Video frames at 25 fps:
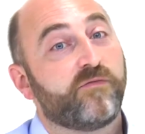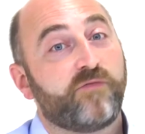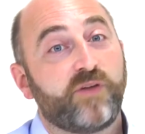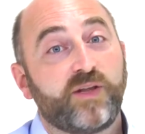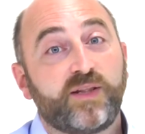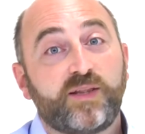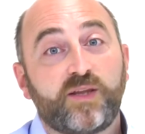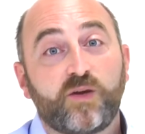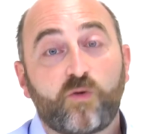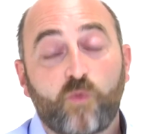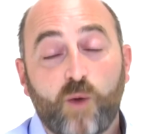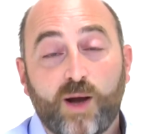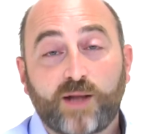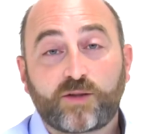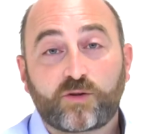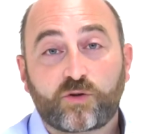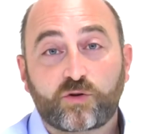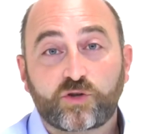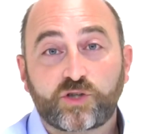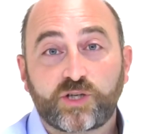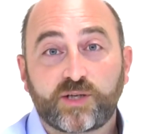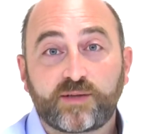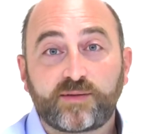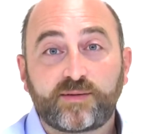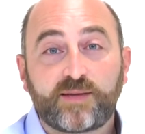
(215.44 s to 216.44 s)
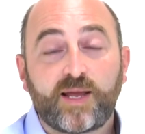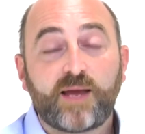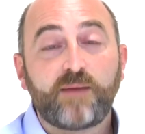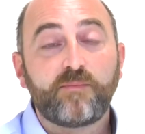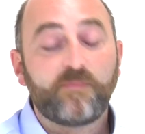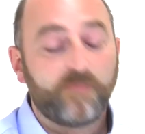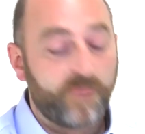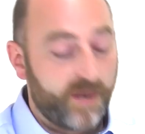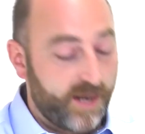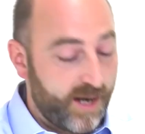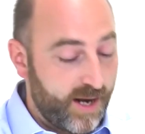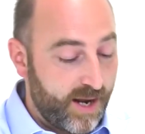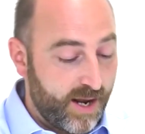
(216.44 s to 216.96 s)
24
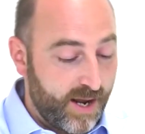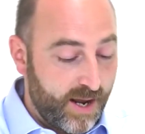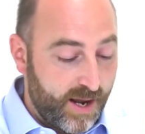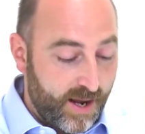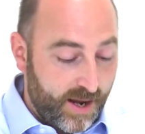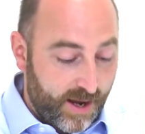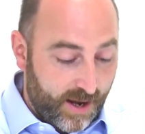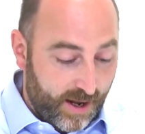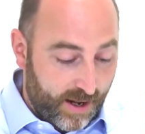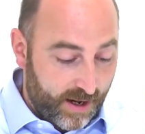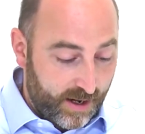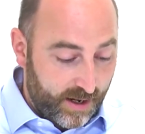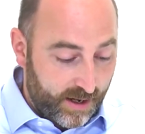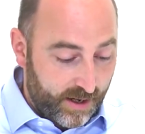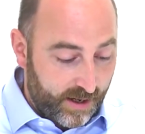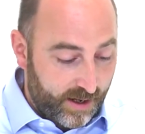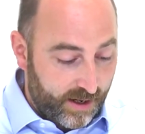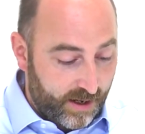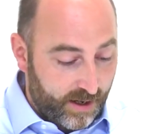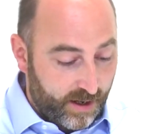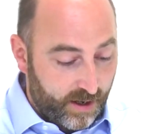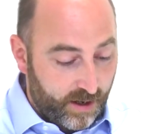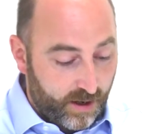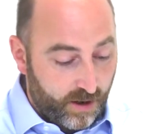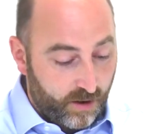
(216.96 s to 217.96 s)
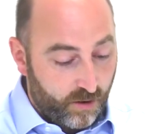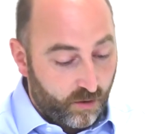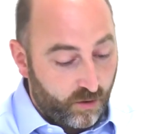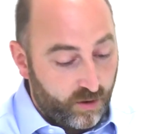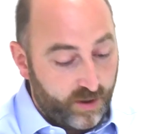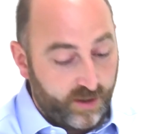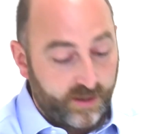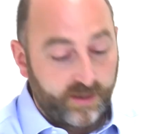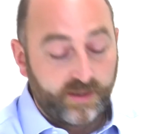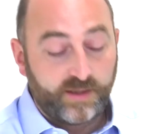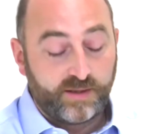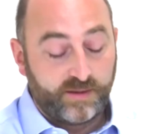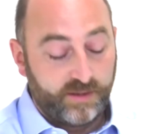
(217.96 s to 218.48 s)
settembre alle
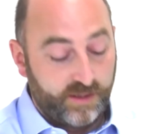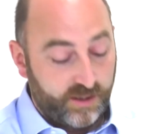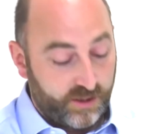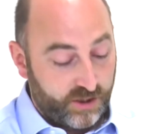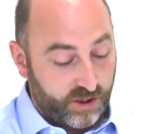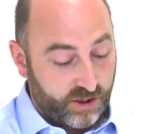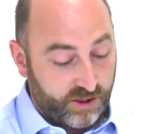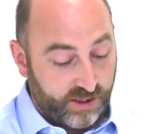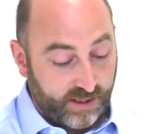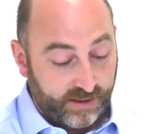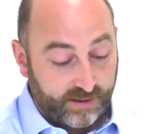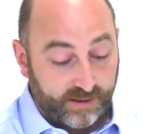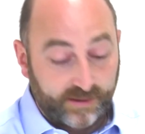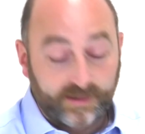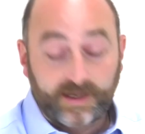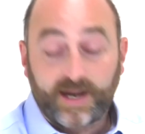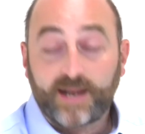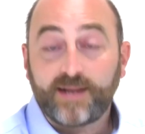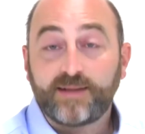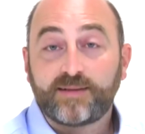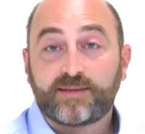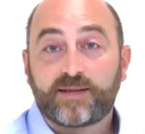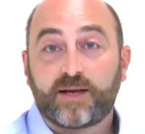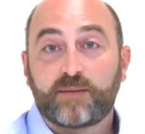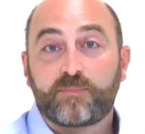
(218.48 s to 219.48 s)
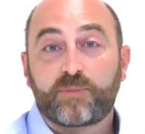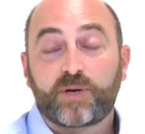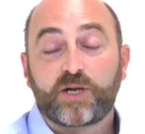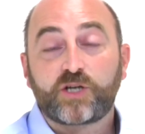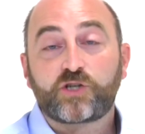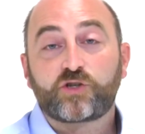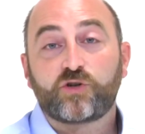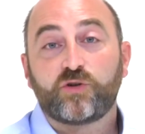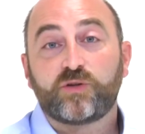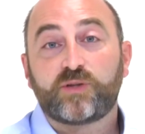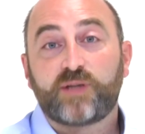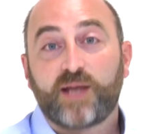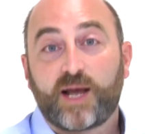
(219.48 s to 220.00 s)
ore 17.30
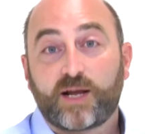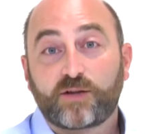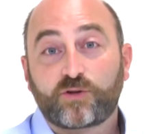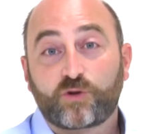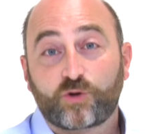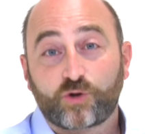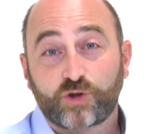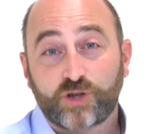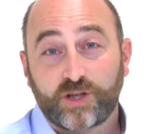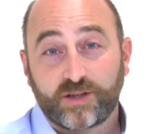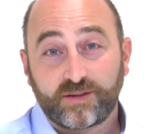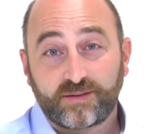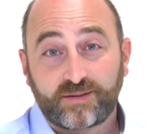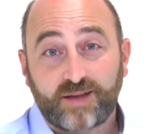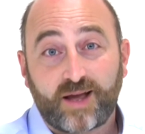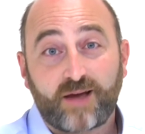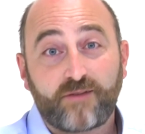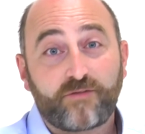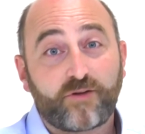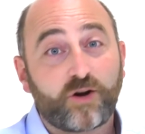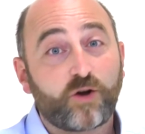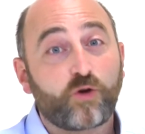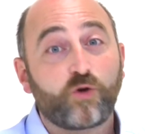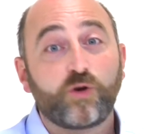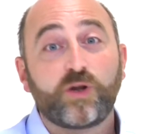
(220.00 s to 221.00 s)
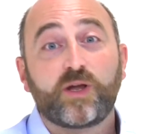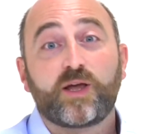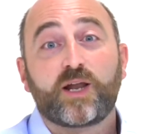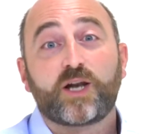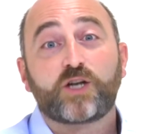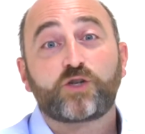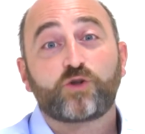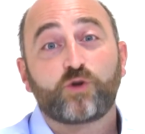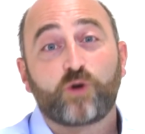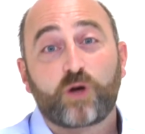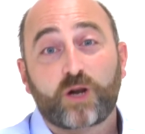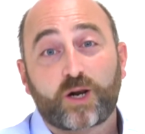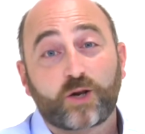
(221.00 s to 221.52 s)
presso il Teatro Sant'Afra con
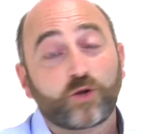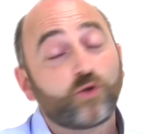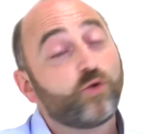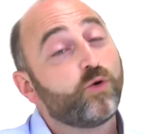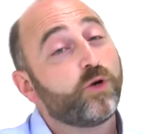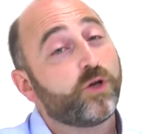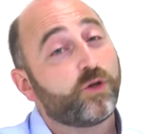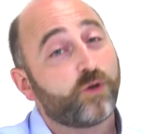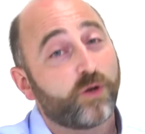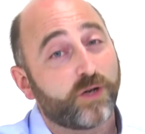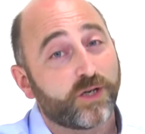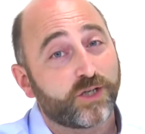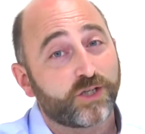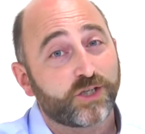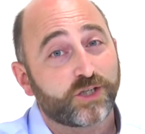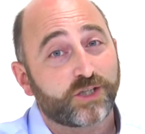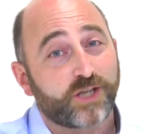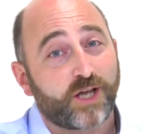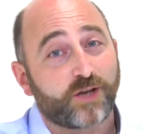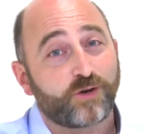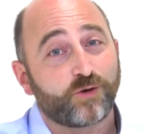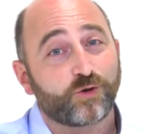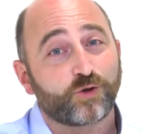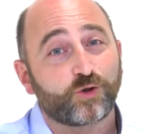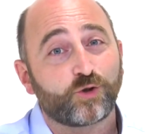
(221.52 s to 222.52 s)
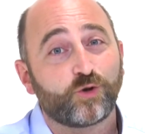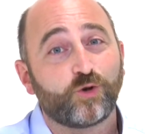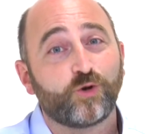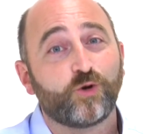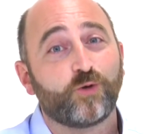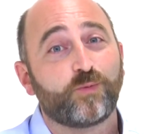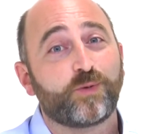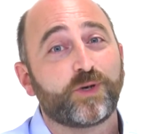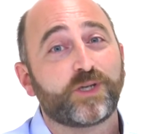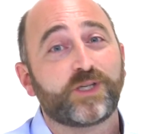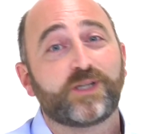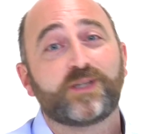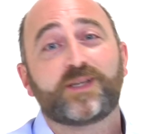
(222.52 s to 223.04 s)
ingresso gratuito, è necessario solo
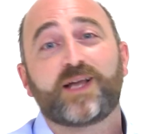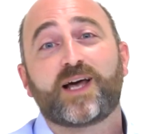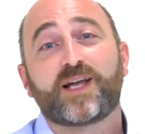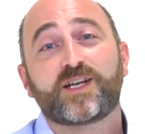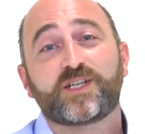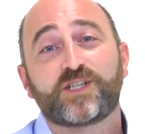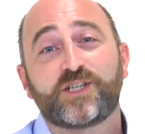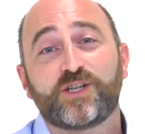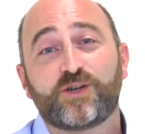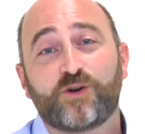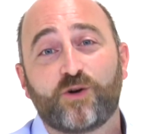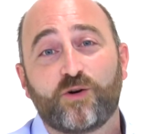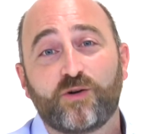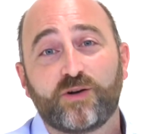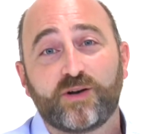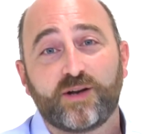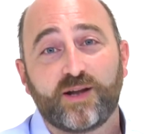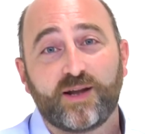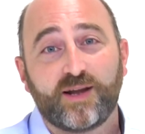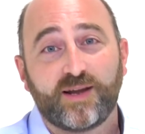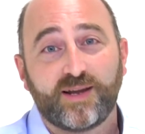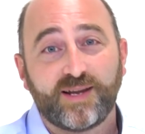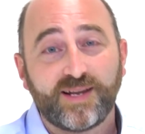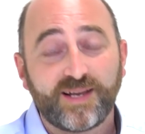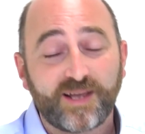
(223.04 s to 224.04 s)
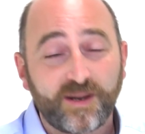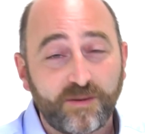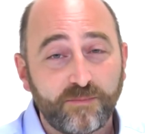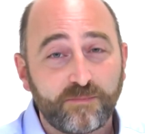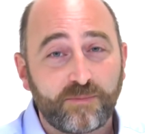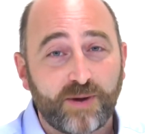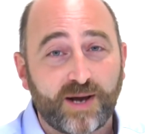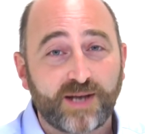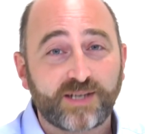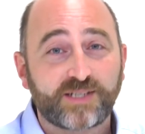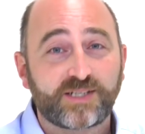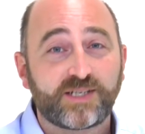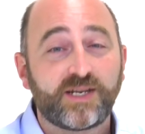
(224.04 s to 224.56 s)
presentarsi con eh, il Green
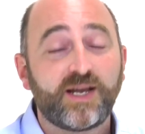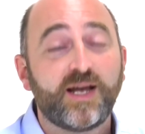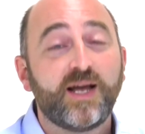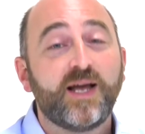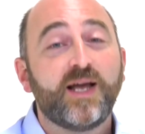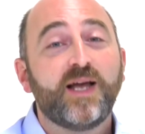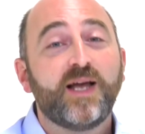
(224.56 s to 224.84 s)
Pass,